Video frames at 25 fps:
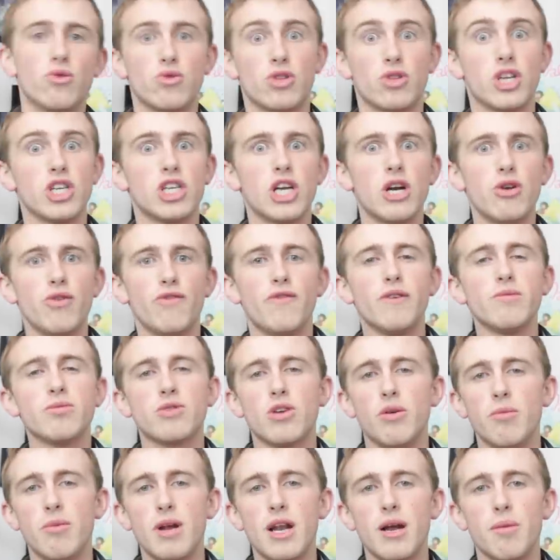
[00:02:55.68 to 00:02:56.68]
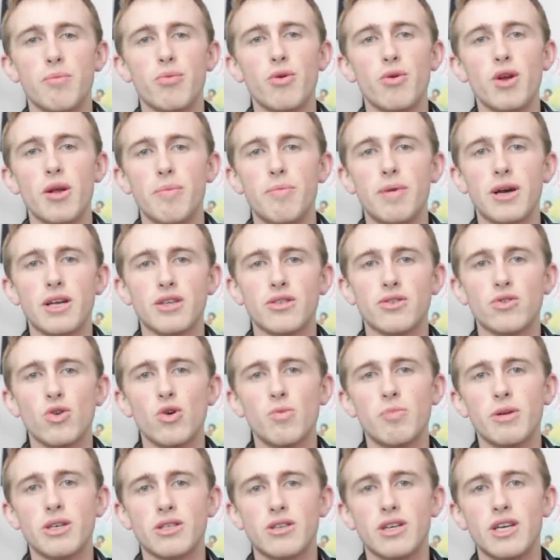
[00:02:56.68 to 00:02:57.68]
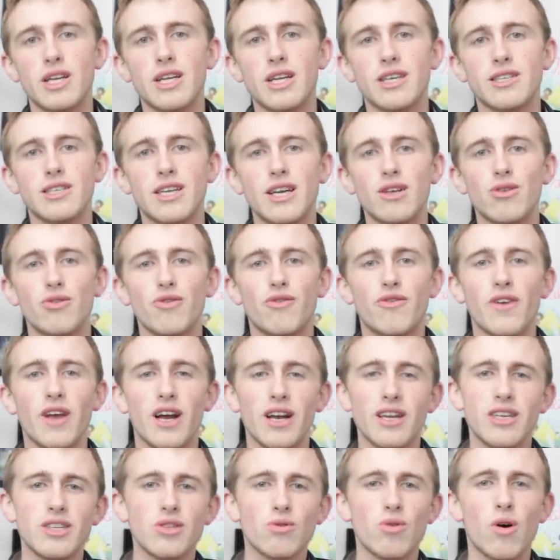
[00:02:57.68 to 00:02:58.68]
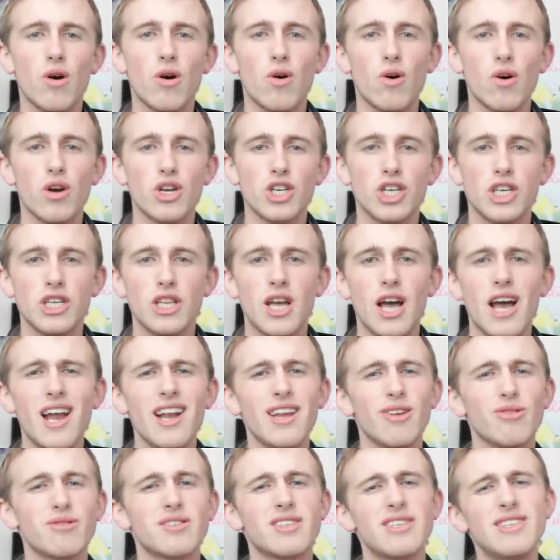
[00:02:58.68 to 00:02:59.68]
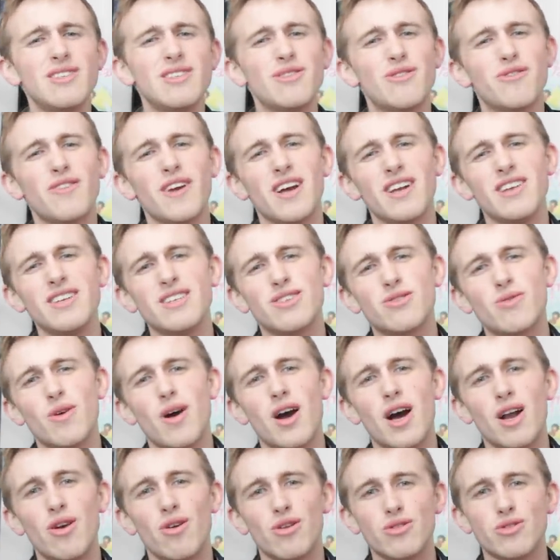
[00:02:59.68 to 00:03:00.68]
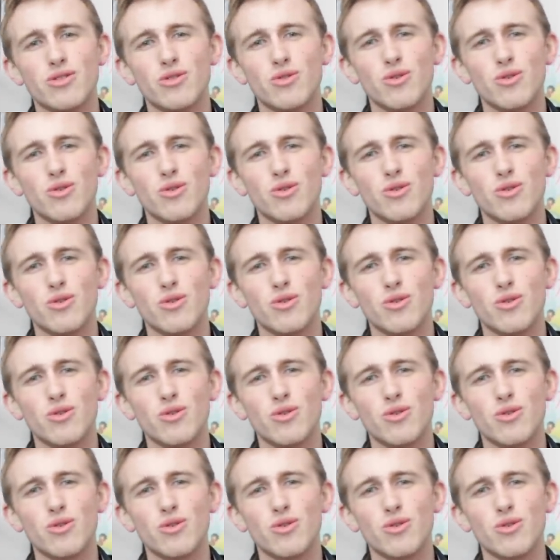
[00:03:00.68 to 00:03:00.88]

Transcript: Donc déjà, le film s'en mêle un peu les pinceaux, parce qu'il essaye de faire l'histoire originale, et aussi de faire l'histoire à leur